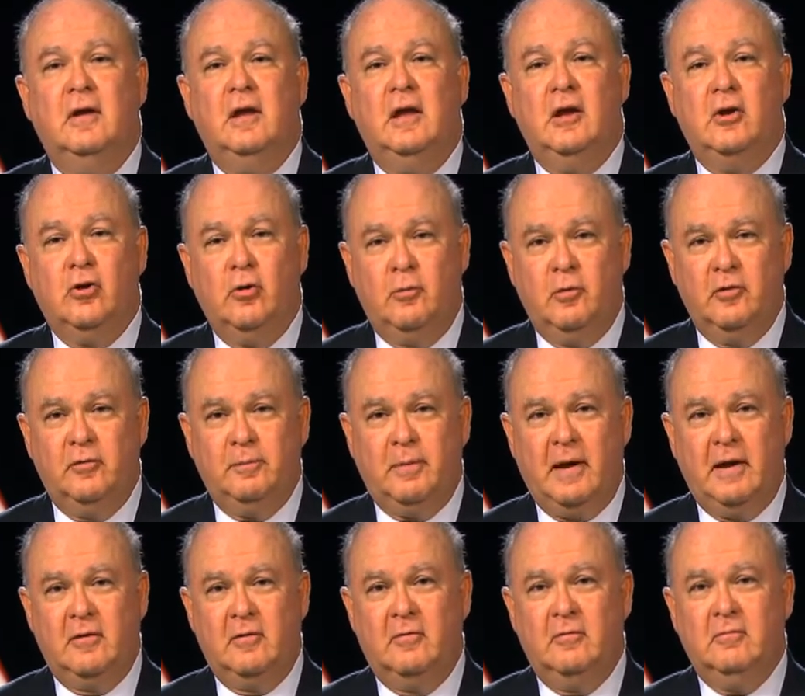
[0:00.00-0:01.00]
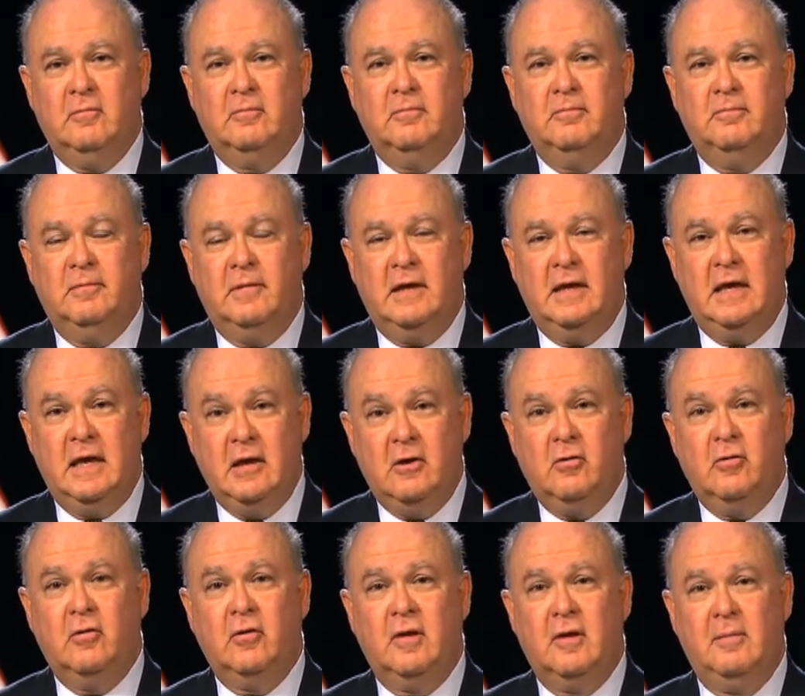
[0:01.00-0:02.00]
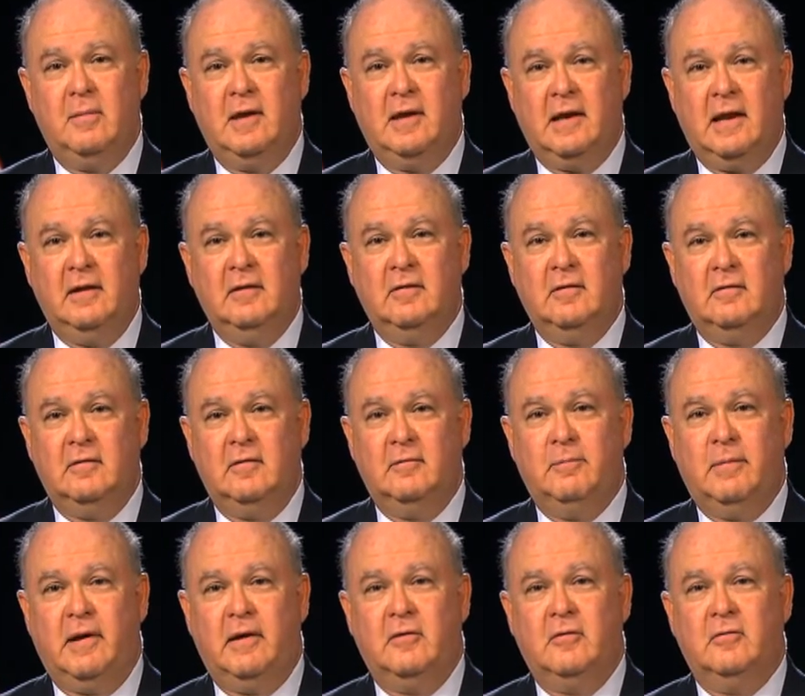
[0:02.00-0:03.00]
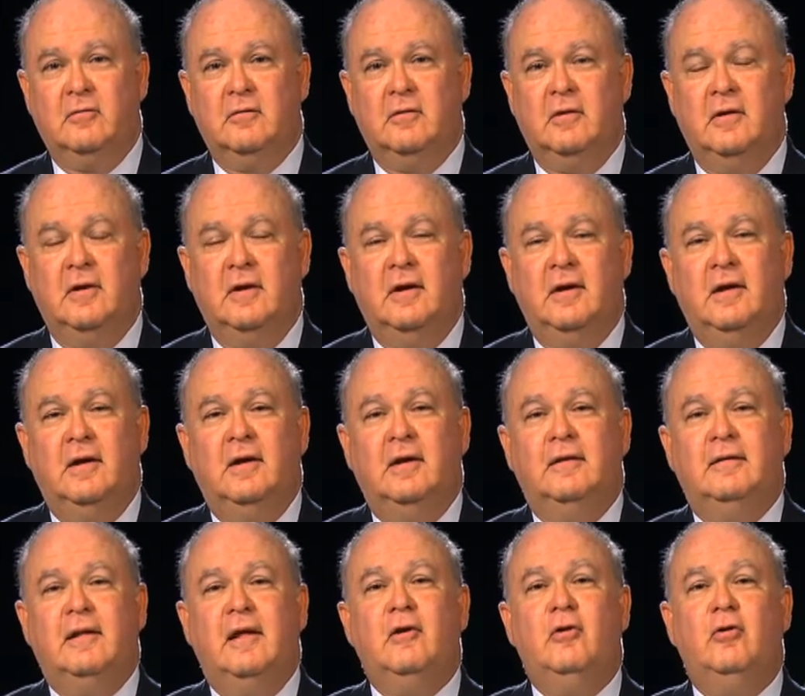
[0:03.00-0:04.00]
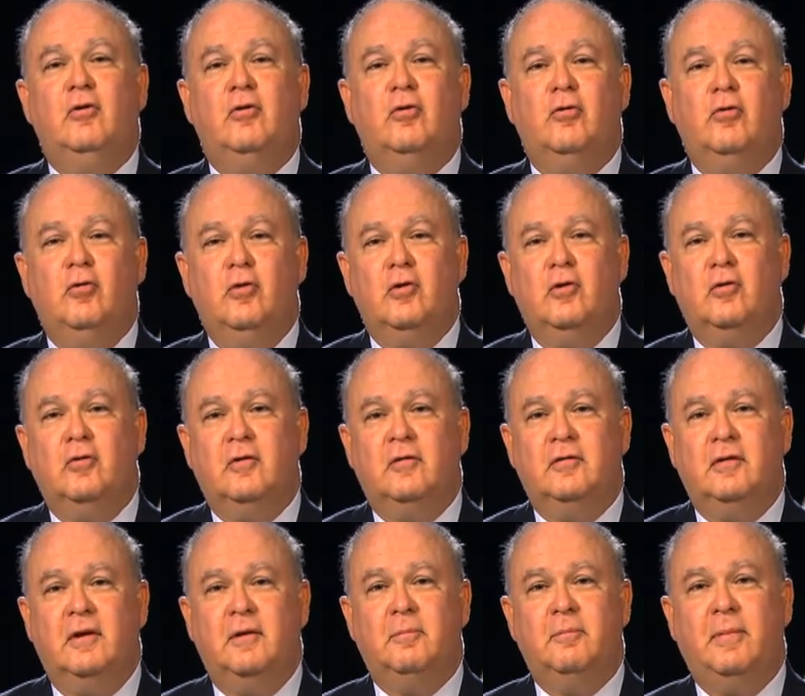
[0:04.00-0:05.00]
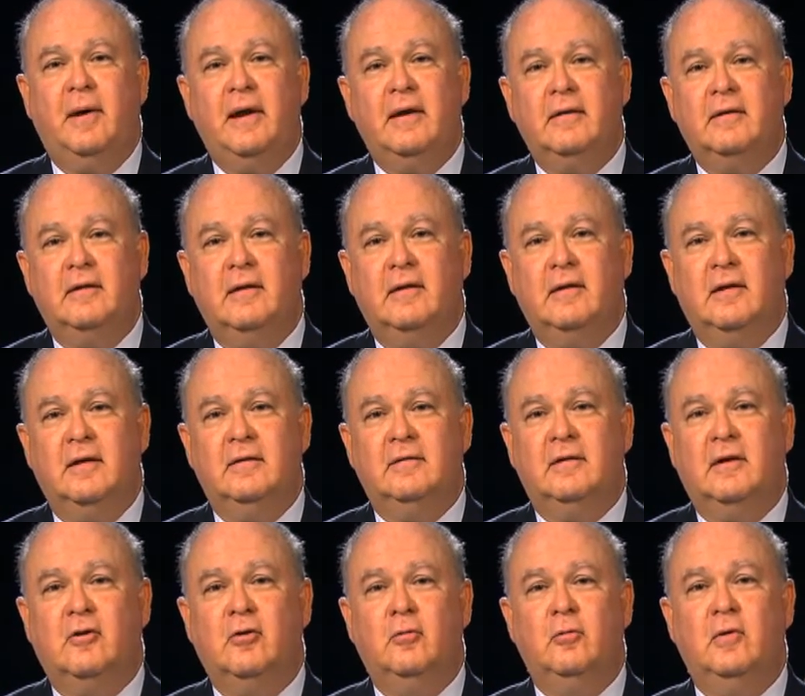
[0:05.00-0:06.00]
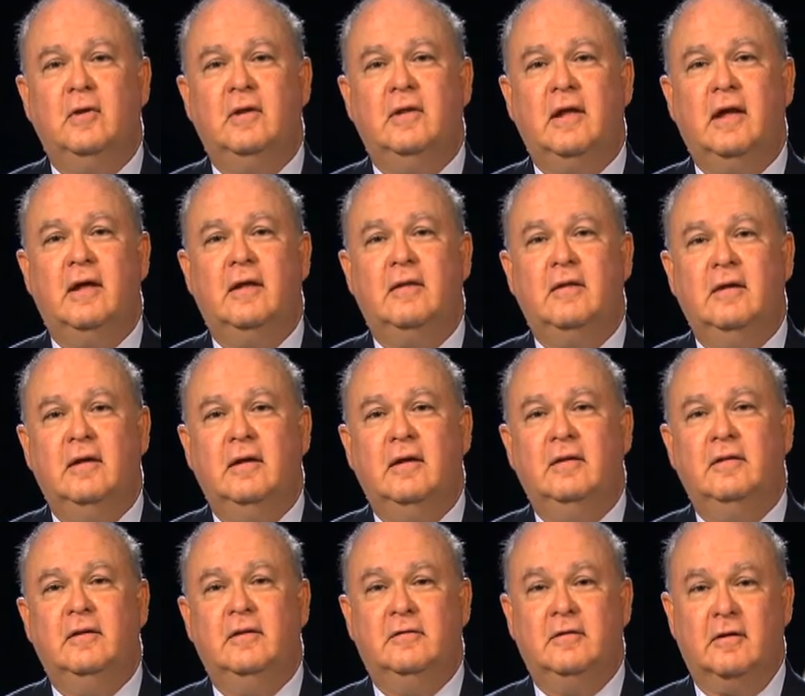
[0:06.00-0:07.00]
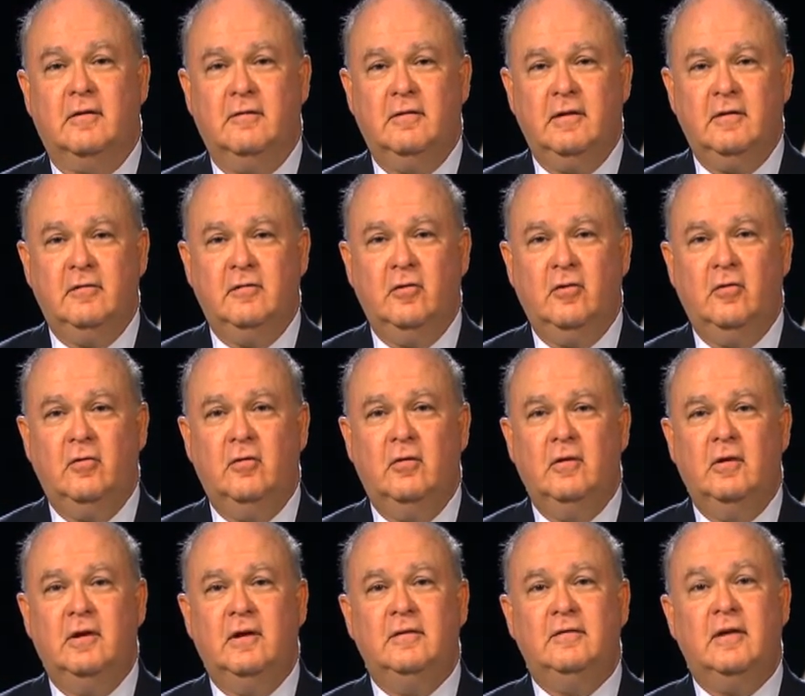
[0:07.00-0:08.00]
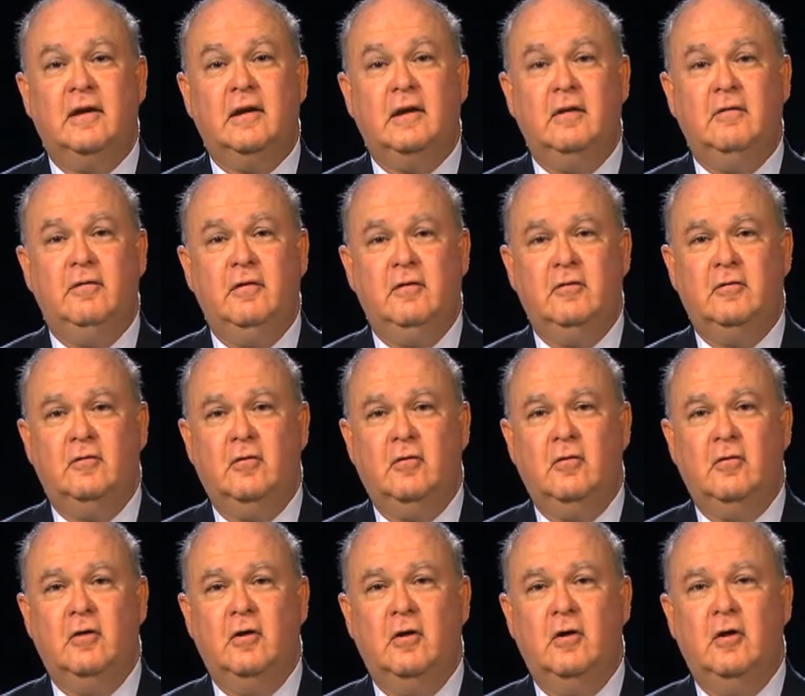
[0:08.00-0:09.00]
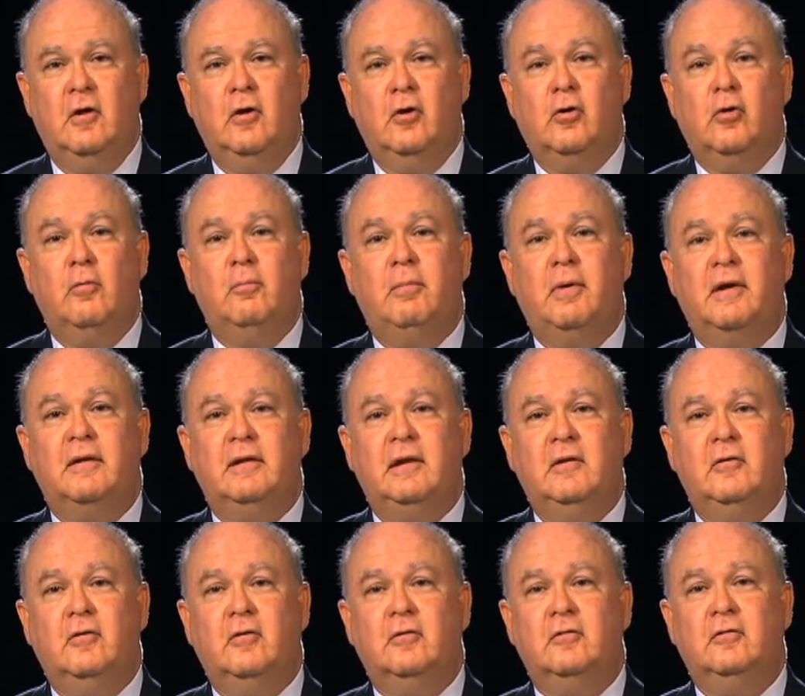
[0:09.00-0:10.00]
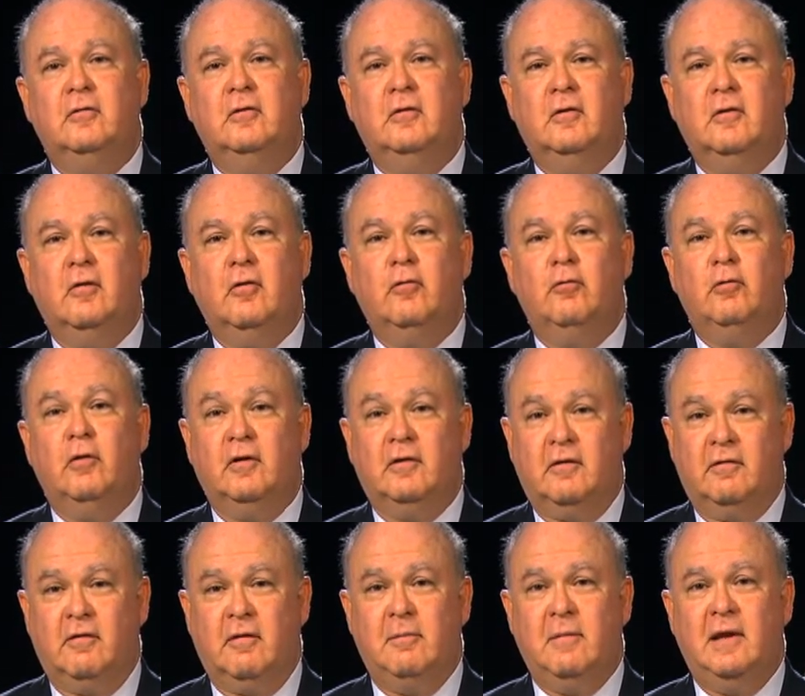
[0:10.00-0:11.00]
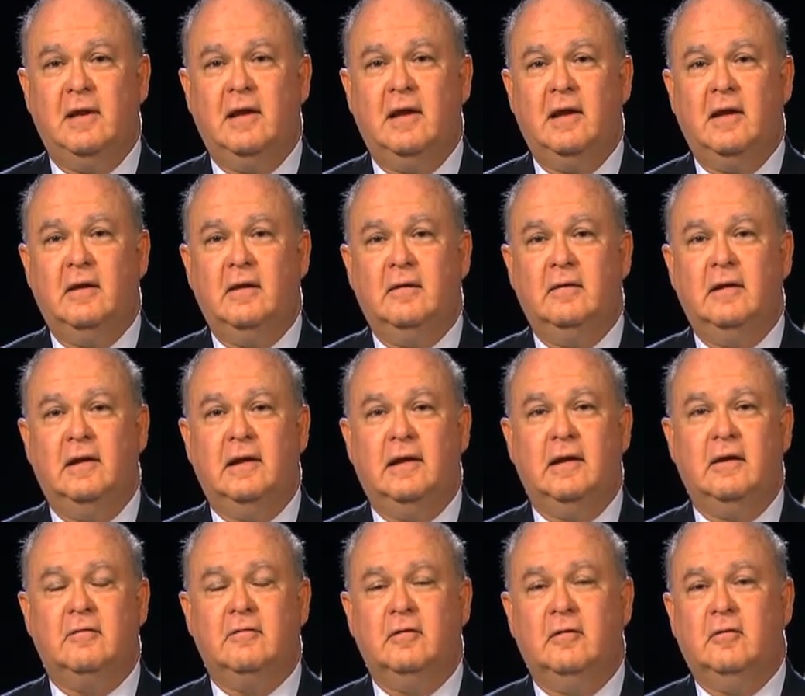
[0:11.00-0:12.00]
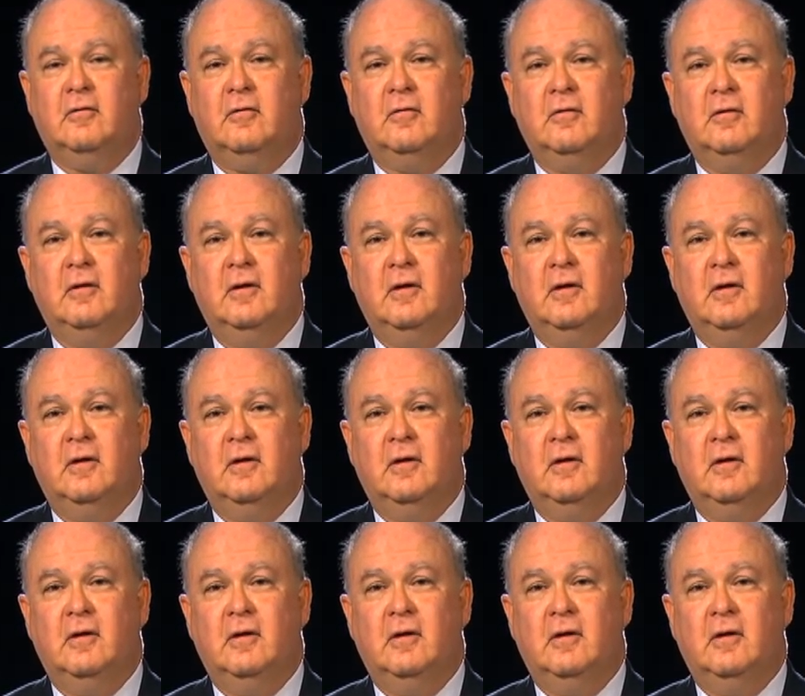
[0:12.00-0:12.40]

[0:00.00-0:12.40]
Y como hispano y hijo de inmigrantes hispanos, tengo el orgullo de ser parte de esta comunidad de servicio y sacrificio compartidos nuestra familia del ejército.